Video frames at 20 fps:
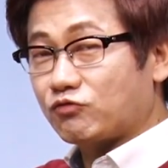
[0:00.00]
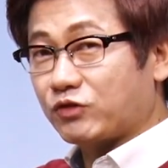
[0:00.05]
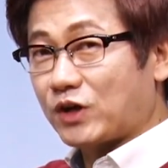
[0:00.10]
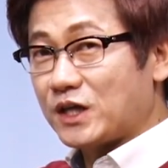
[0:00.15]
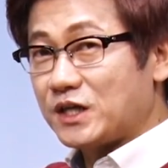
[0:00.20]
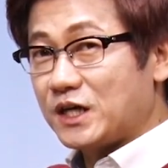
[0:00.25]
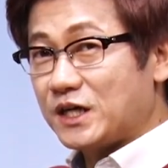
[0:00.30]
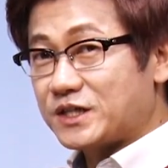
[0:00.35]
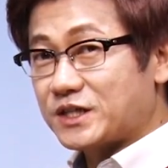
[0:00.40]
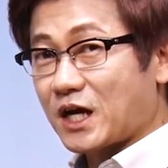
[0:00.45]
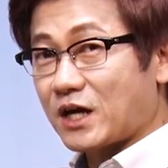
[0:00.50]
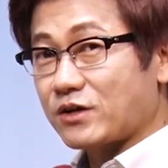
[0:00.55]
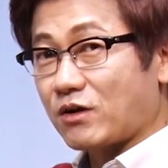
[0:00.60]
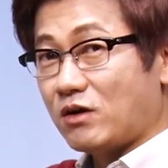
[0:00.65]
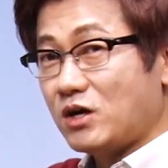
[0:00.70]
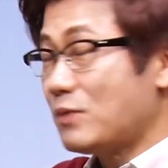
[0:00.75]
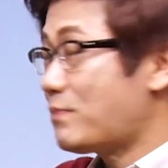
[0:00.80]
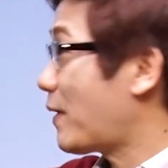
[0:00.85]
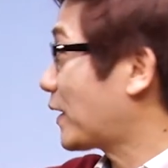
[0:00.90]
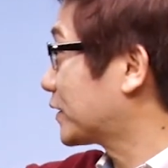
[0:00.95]
두 개는 1차
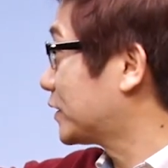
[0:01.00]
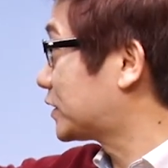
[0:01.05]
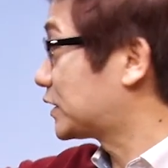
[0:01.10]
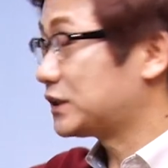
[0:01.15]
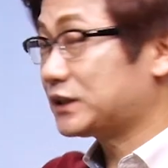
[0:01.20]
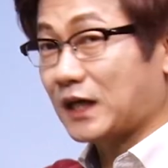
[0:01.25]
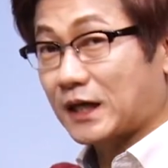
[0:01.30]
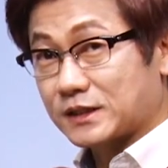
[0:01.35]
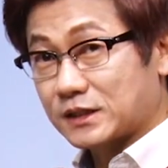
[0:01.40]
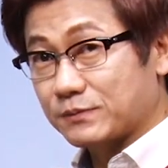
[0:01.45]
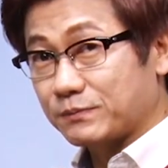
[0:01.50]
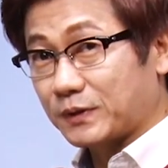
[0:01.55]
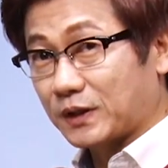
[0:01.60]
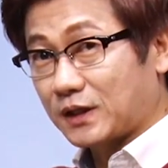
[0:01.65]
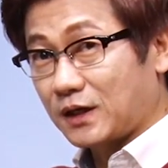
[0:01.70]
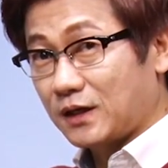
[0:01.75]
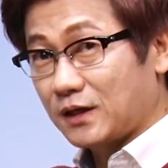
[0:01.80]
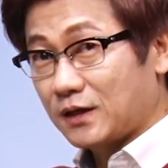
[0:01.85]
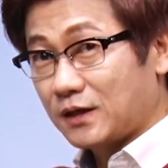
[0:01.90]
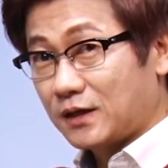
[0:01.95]
연립방정식이지
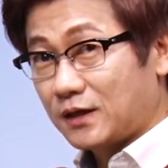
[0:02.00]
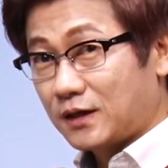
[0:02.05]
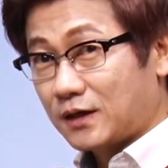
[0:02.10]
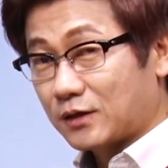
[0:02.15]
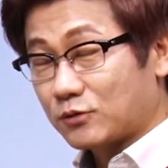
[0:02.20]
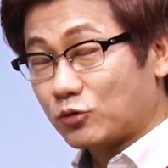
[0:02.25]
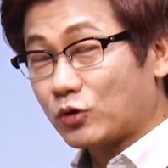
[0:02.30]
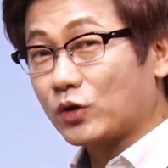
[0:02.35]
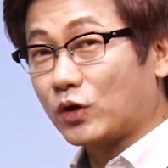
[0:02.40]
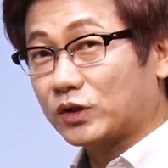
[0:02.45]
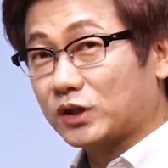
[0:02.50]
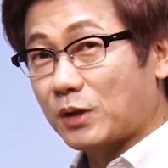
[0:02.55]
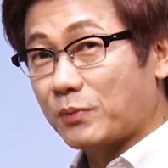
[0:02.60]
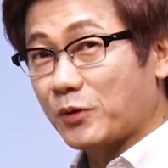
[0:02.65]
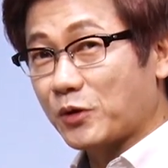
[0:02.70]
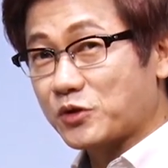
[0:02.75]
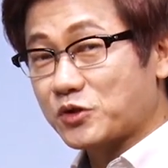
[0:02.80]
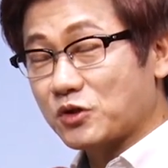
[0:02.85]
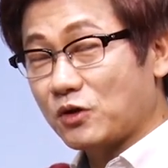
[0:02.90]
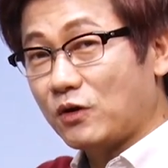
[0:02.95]
않습니까? 어, 어떻게
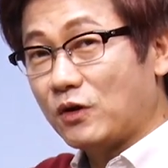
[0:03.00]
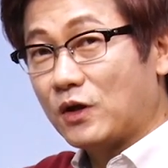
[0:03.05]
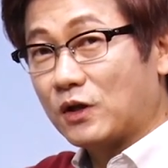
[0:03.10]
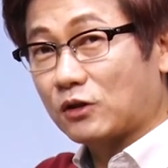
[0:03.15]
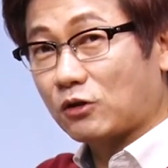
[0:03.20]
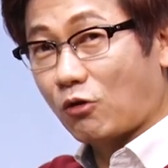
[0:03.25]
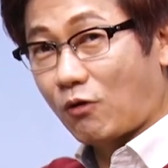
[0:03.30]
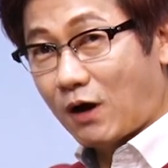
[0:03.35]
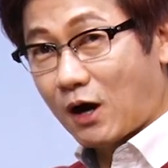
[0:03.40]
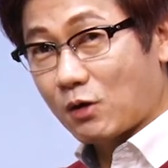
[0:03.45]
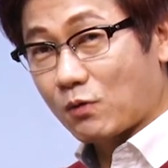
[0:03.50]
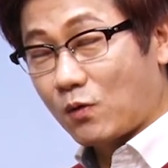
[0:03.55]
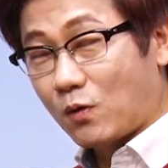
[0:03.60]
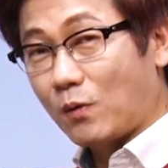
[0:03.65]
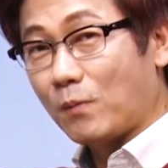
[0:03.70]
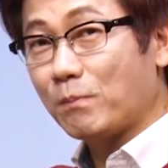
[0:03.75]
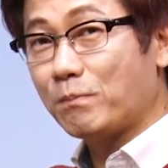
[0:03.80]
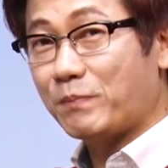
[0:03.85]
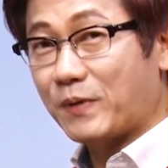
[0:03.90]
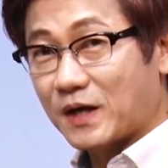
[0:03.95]
배웠죠? 더하고
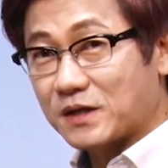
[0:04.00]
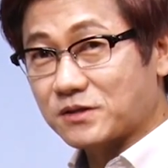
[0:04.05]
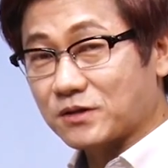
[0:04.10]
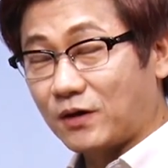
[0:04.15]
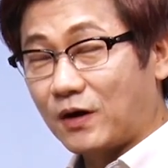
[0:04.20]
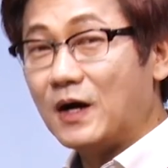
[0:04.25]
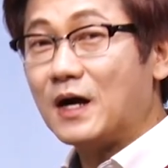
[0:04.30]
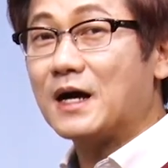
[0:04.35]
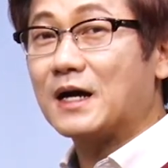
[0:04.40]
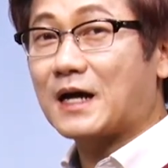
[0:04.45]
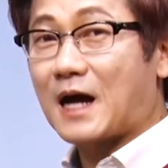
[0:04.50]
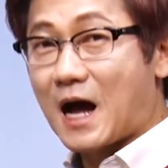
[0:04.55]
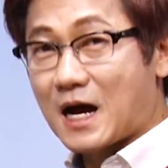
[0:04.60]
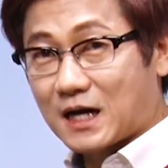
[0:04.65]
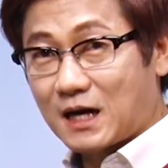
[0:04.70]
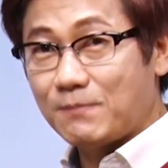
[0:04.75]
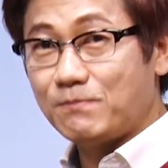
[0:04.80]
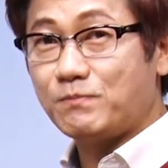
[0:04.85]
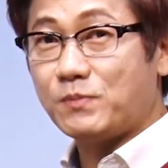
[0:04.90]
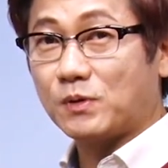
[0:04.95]
빼서
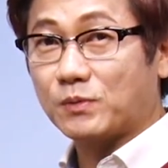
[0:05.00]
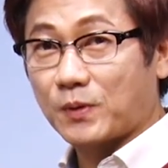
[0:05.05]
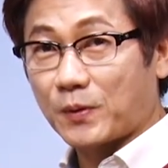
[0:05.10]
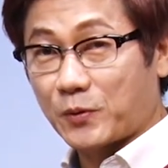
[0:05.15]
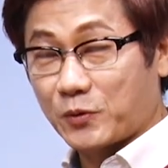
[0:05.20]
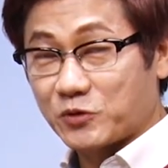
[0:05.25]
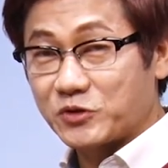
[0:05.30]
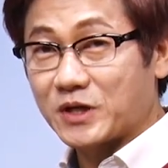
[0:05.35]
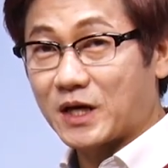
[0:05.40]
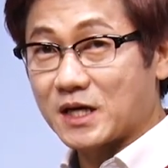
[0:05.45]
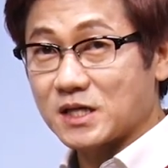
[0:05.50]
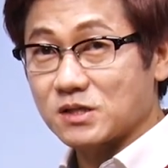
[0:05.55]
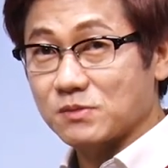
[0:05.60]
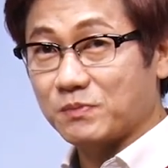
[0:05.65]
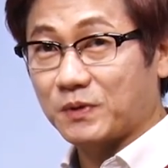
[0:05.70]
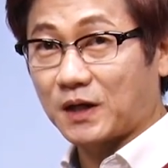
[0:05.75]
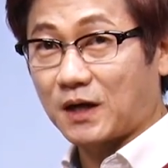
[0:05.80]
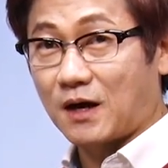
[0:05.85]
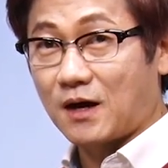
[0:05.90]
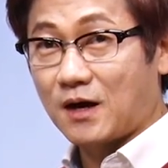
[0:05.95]
가감법으로 배우지
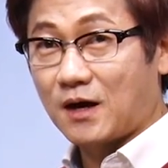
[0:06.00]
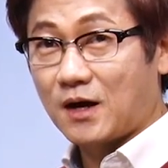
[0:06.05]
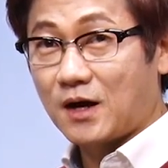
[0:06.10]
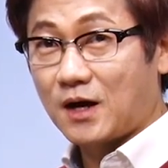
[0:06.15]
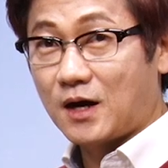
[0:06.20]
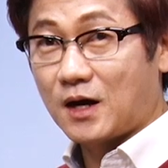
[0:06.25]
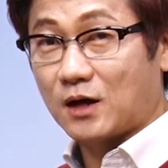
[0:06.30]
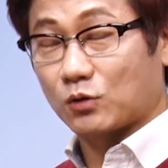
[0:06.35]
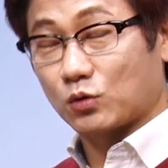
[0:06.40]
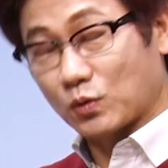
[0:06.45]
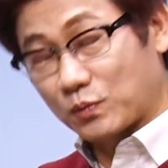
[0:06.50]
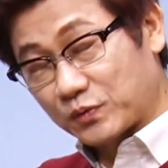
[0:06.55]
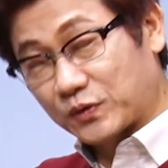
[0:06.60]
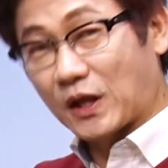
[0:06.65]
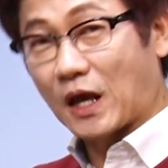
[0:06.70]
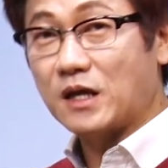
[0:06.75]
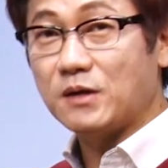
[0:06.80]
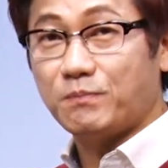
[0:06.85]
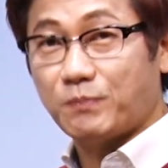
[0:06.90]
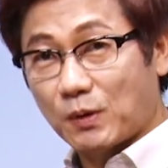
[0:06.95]
않았습니까? 또는
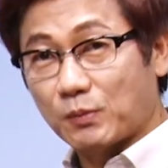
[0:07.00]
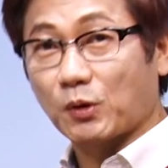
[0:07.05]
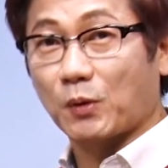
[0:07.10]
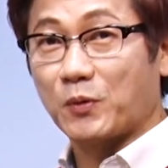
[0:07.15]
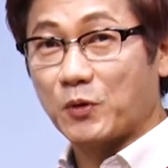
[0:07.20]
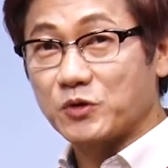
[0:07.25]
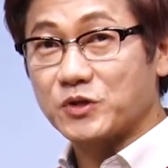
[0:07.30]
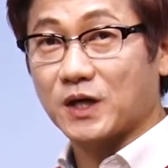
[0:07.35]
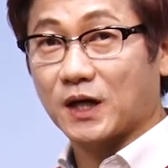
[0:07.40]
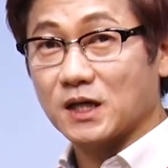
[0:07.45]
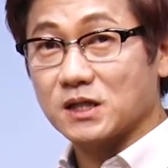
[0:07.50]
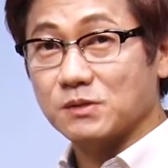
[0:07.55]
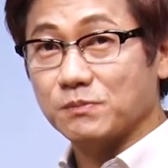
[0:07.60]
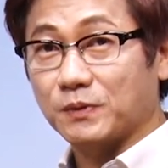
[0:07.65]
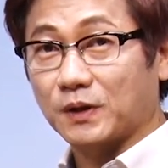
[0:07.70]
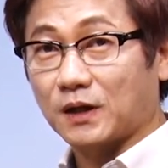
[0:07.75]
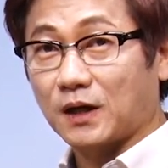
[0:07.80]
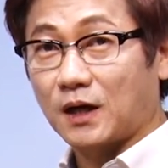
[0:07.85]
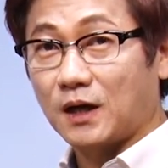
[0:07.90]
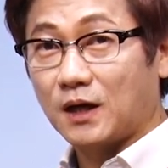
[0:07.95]
대입법으로 배우지
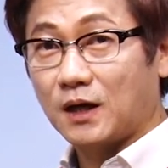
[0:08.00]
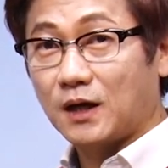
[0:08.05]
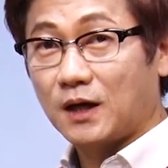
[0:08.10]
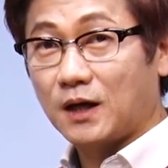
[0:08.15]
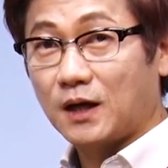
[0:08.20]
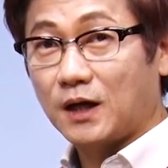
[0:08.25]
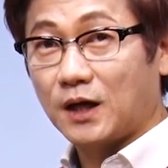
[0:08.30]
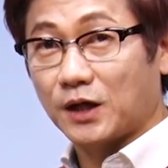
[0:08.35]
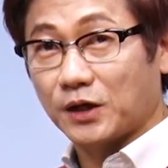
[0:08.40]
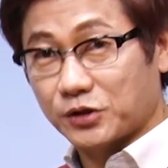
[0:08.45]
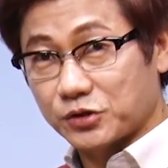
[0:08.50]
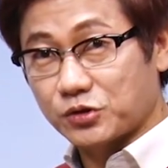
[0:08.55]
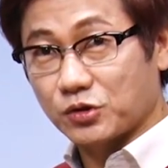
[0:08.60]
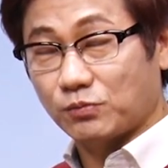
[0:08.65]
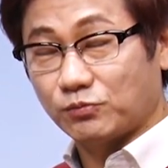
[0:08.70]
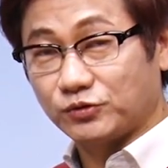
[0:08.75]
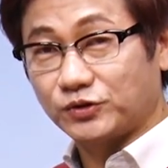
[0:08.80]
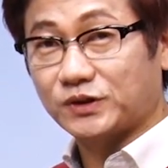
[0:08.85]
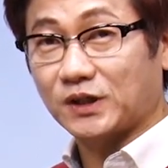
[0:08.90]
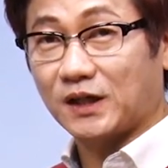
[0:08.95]
않았습니까? 그죠?
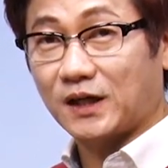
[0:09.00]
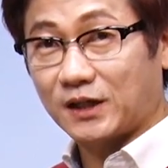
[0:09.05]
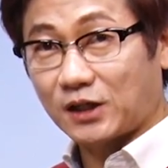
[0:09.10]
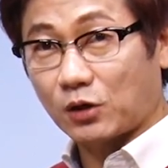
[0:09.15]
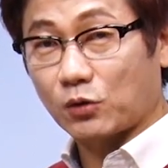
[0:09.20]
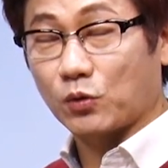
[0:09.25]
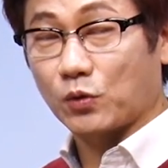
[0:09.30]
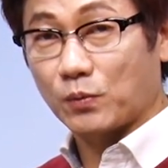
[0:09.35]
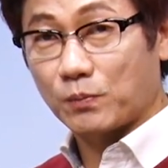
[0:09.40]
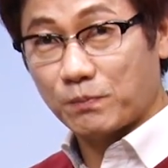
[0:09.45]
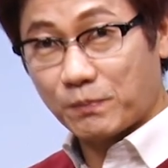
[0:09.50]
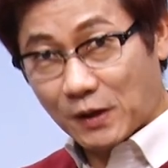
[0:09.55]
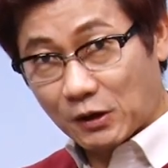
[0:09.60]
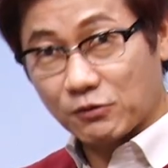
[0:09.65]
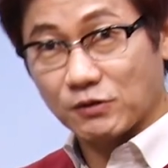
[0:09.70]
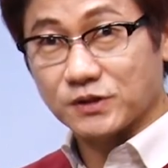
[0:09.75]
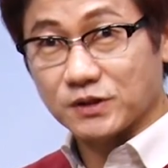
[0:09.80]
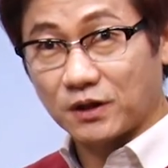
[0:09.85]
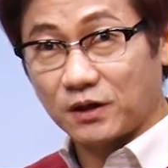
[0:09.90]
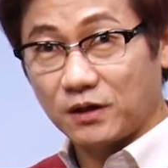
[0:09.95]
문자를 하나로
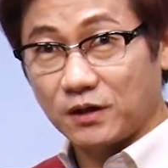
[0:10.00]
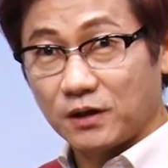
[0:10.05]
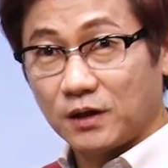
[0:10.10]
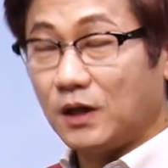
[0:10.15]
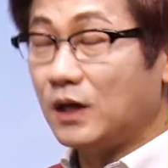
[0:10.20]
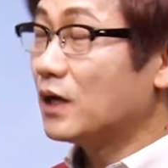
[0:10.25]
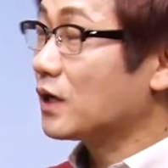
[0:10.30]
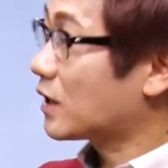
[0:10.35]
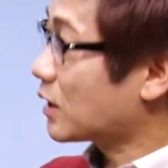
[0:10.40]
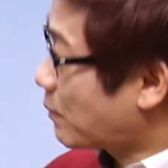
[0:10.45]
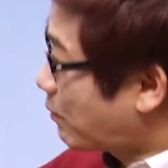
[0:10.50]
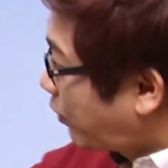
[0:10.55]
바꿔서 그래서